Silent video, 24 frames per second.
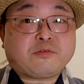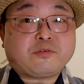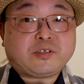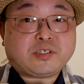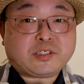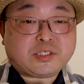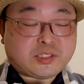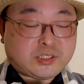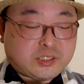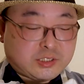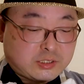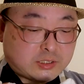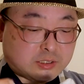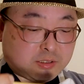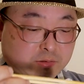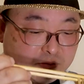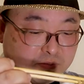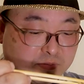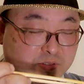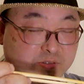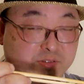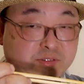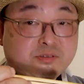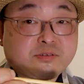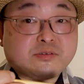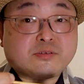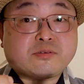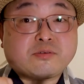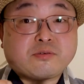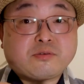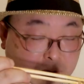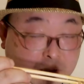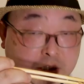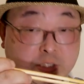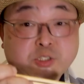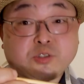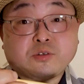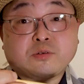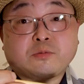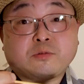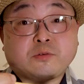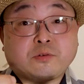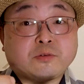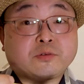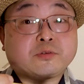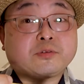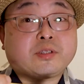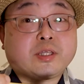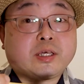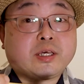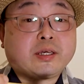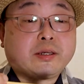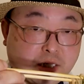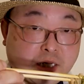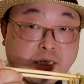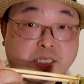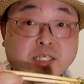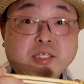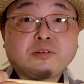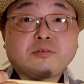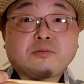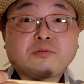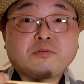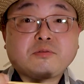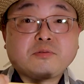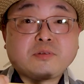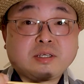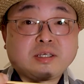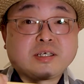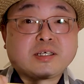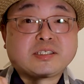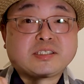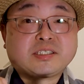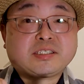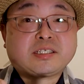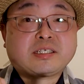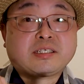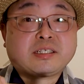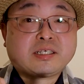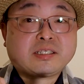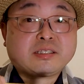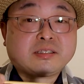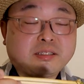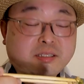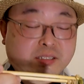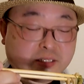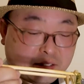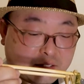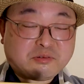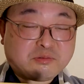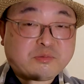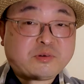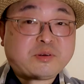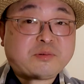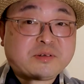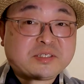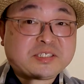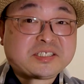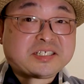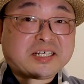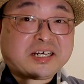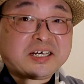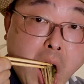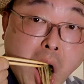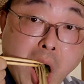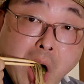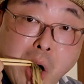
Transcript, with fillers: いいし、そばつゆと相性も良くて、飽きのこない味だなって思いました。